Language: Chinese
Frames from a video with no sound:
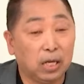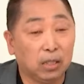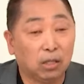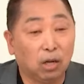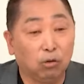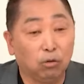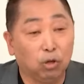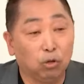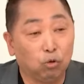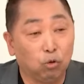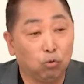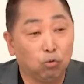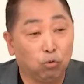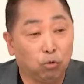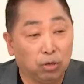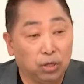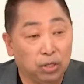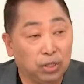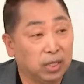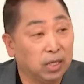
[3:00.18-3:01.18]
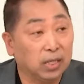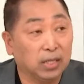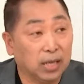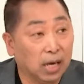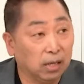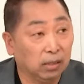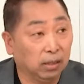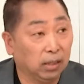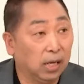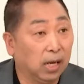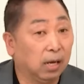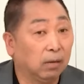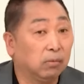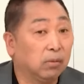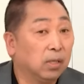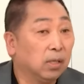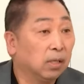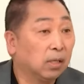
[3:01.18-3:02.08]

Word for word: 像到了中国的新疆一样，